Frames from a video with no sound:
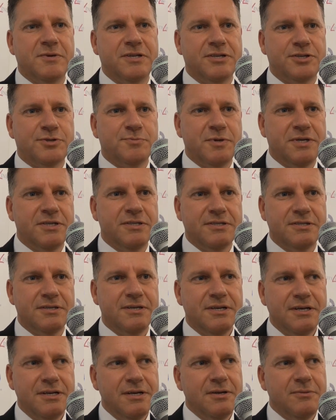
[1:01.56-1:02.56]
Management.
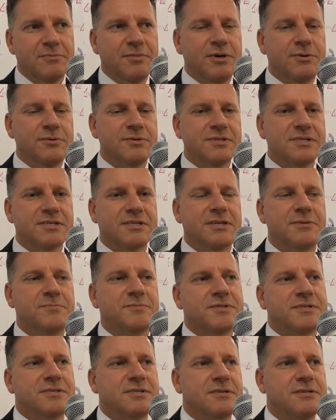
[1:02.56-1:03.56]
Bei uns
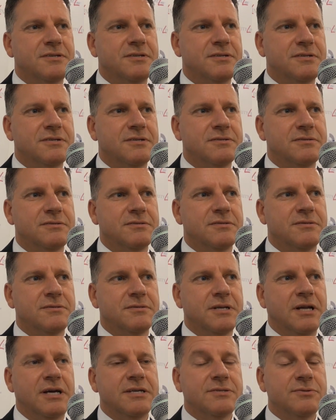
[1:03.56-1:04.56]
gibt's äh,
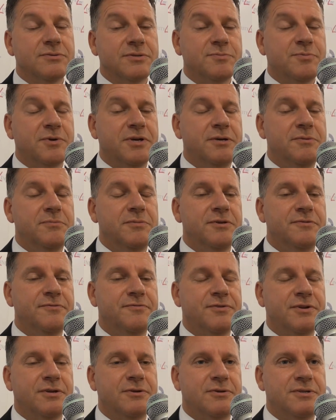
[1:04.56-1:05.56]
äh,
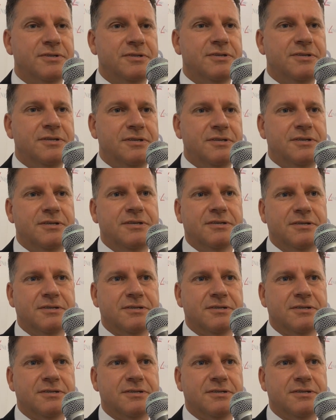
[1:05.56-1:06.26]
Leistungsprämien für Leute, die